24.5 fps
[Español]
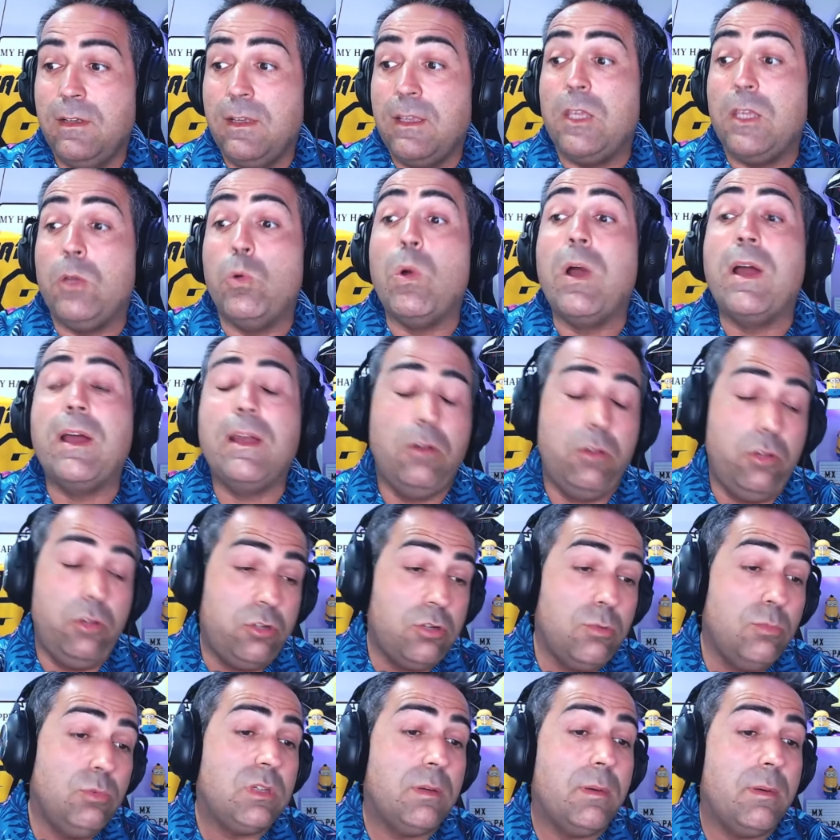lo he dicho
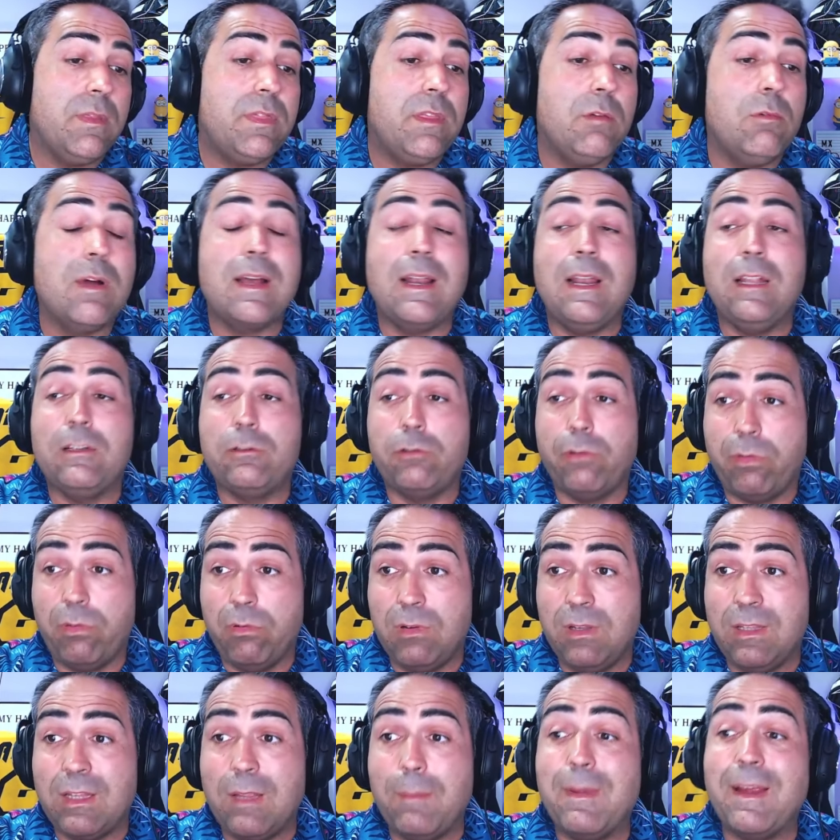muchas veces, igual que las
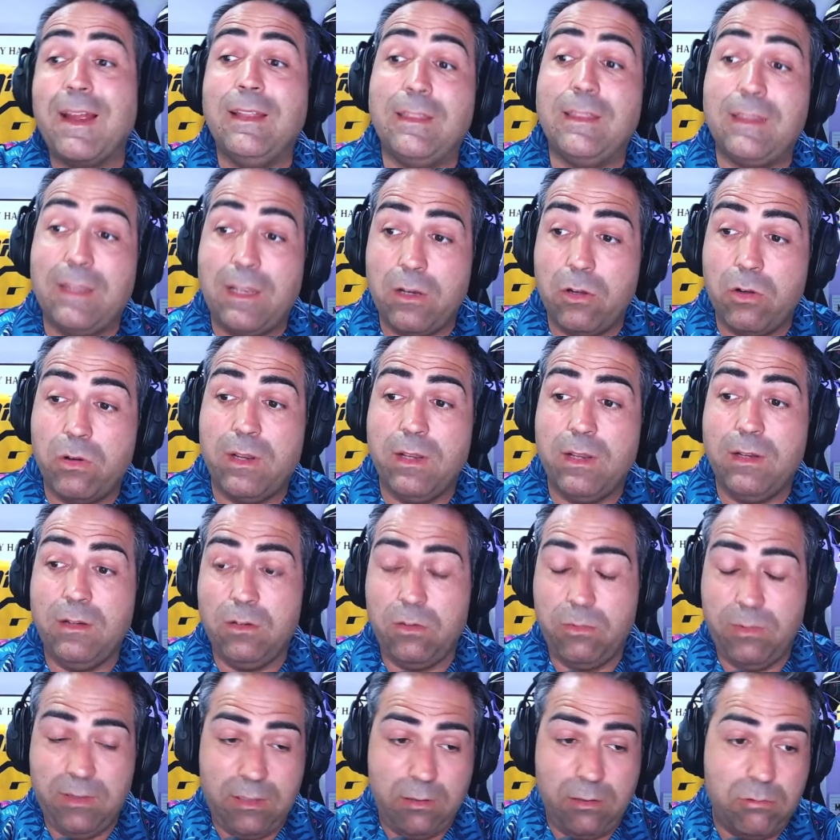Suzuki también anteriores,
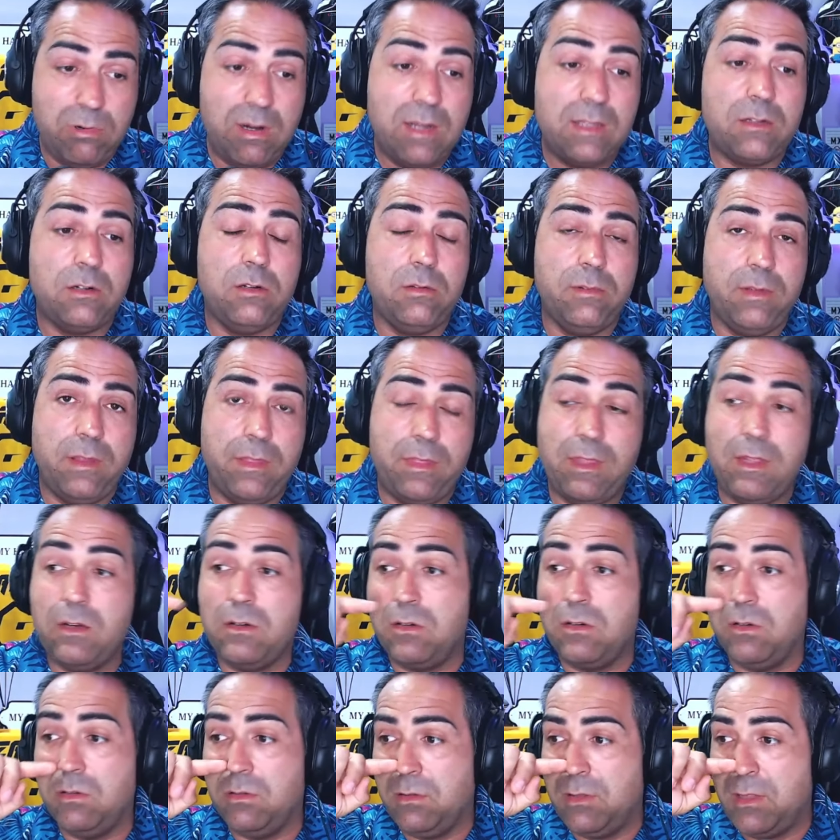94,
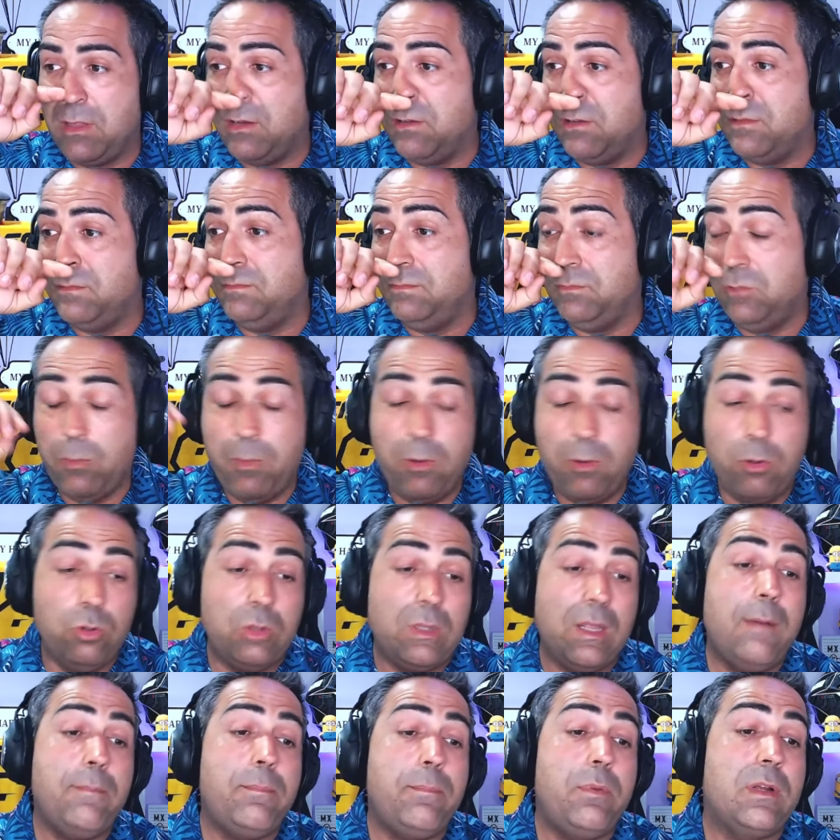95, no me
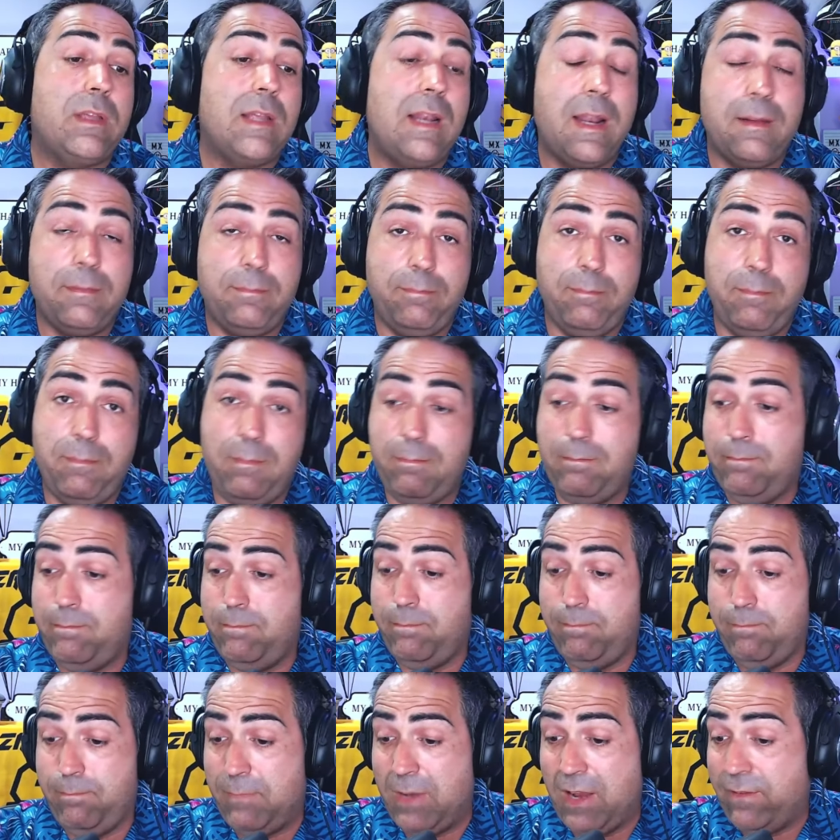gustaban porque mm,
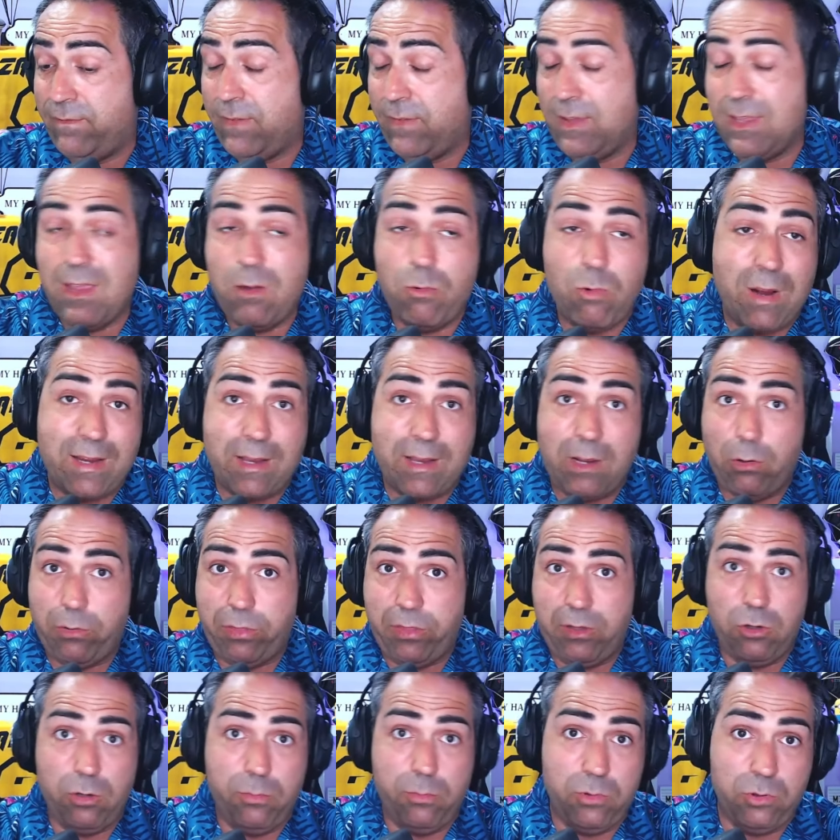las veía igual que los
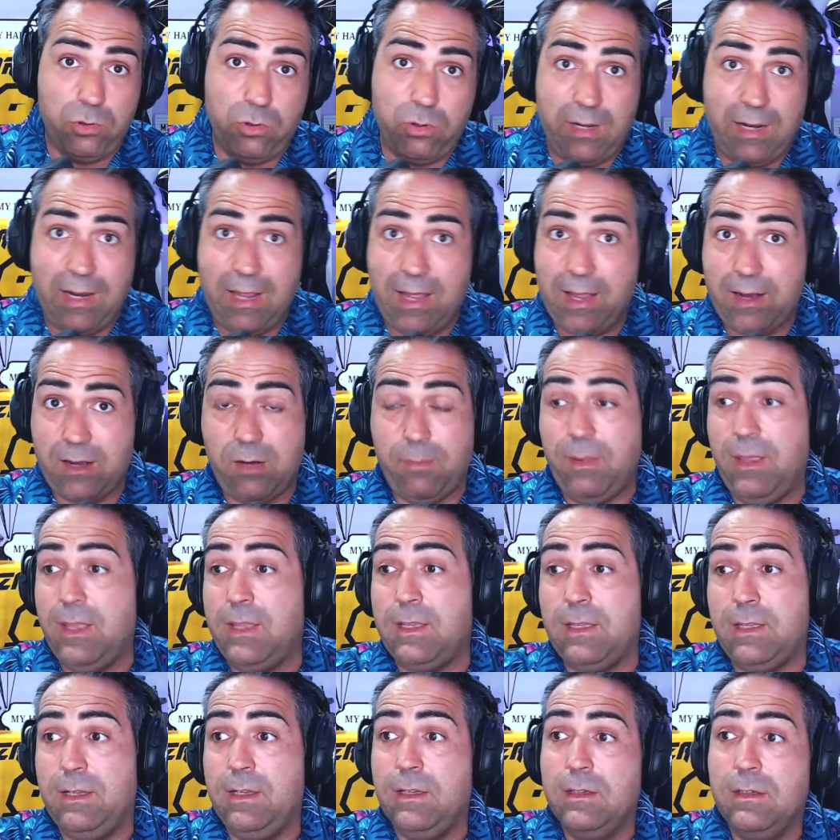ciclomotores, la
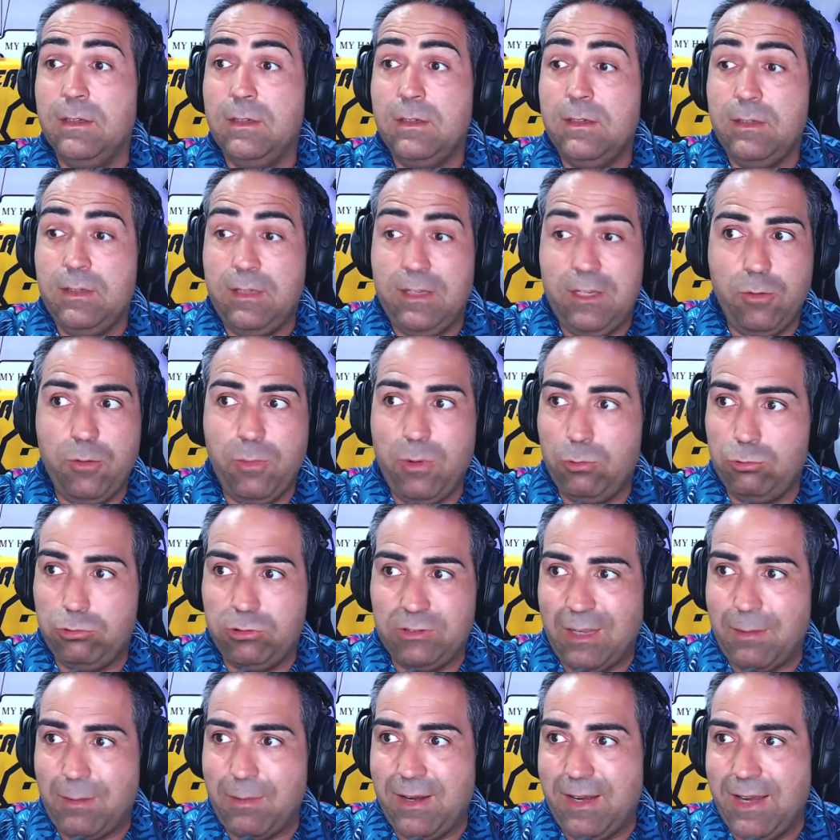RMX, y no me
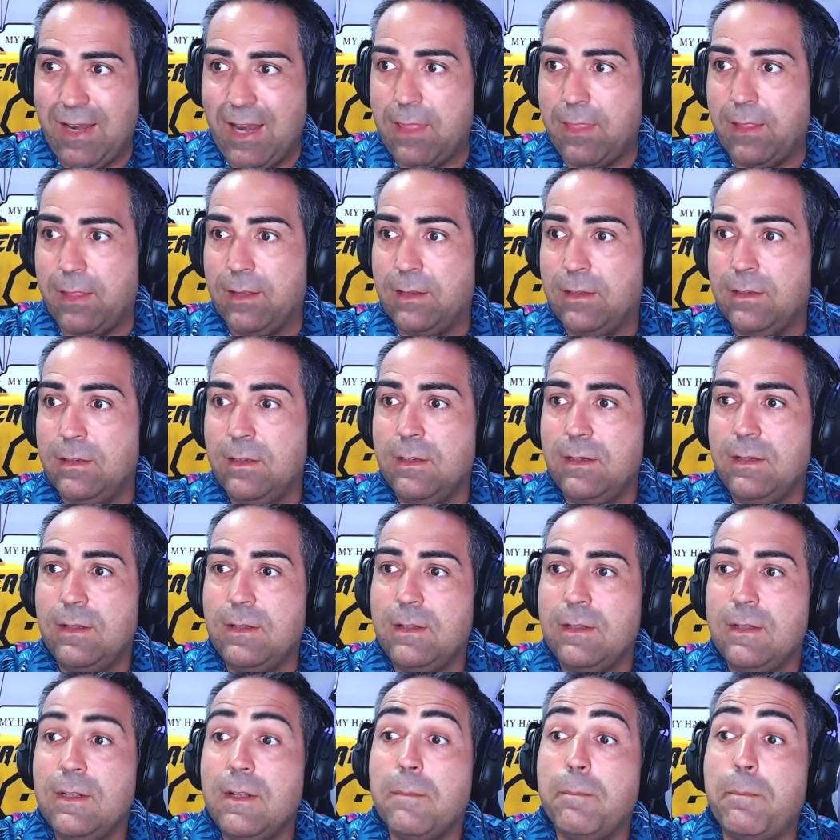gustaban nada.
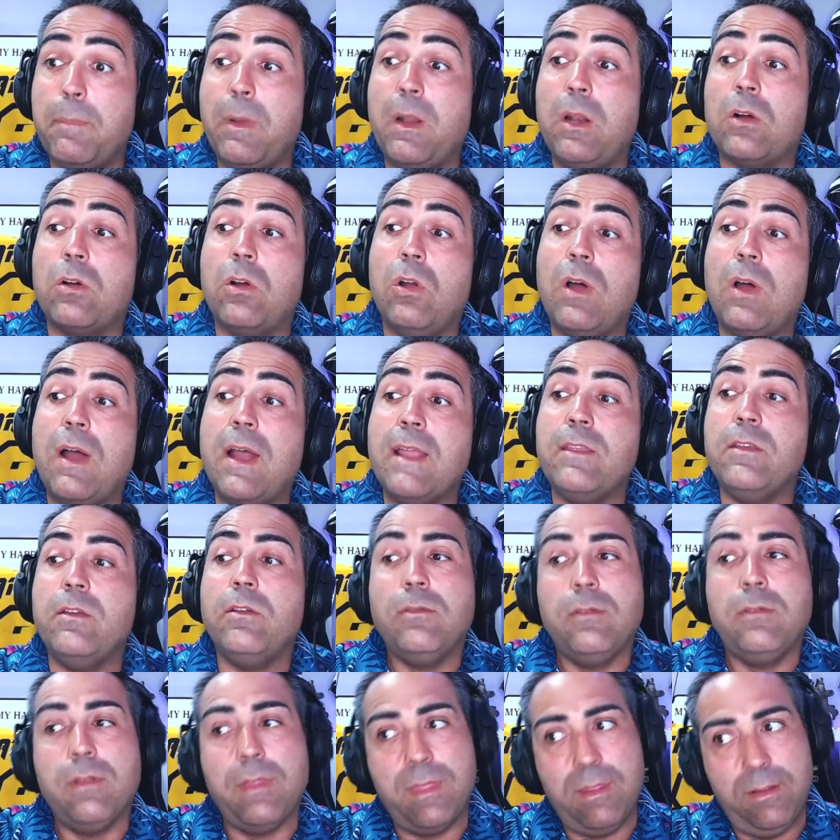Pero con los años,
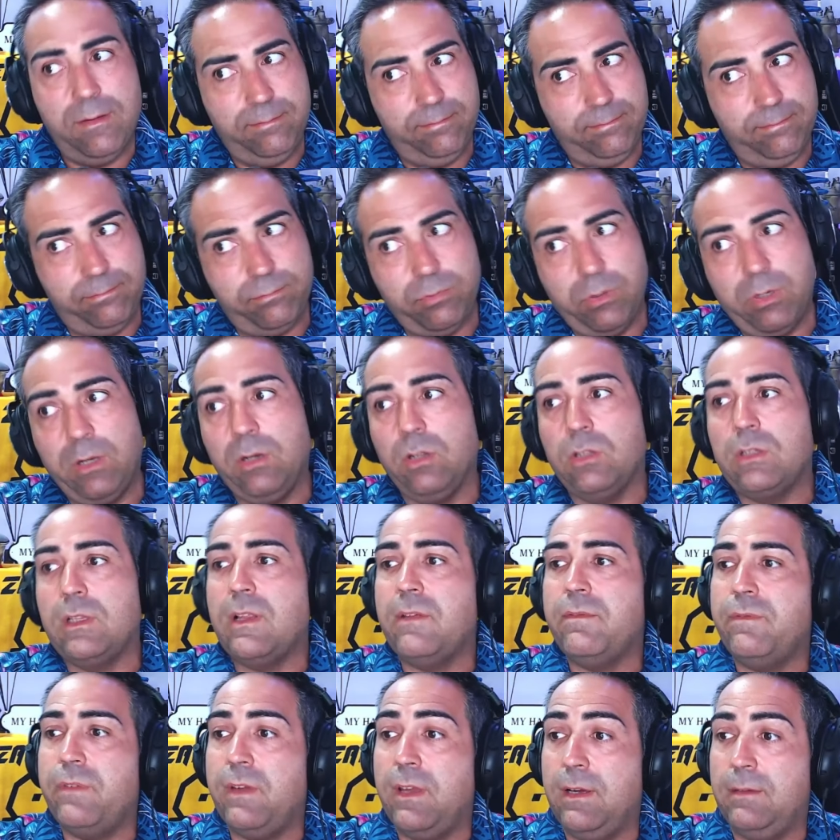dice, pues no está
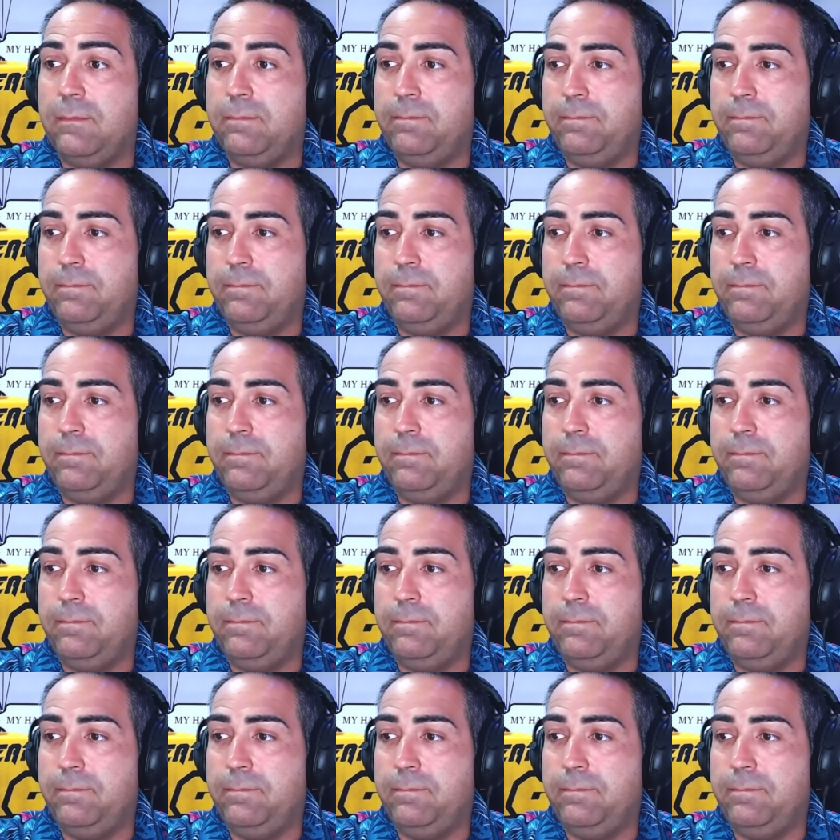tan fea.